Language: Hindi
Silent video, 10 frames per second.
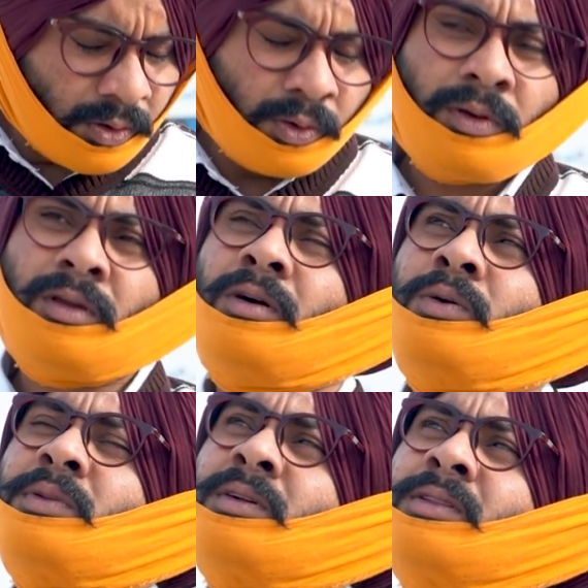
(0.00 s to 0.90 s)
और क्या
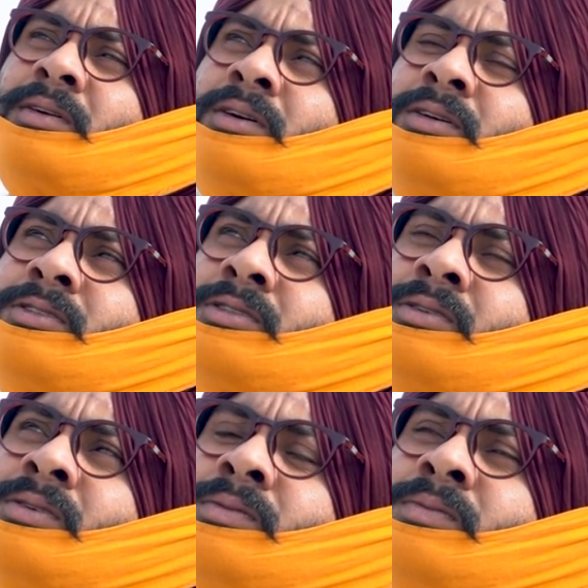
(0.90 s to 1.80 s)
हो सकता है
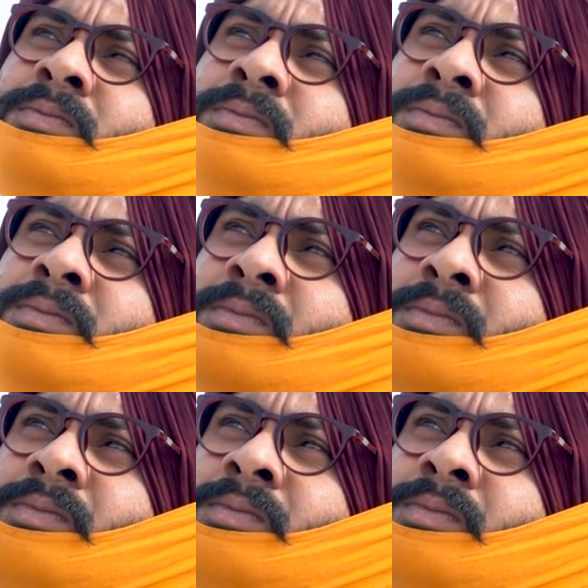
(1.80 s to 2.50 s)
आज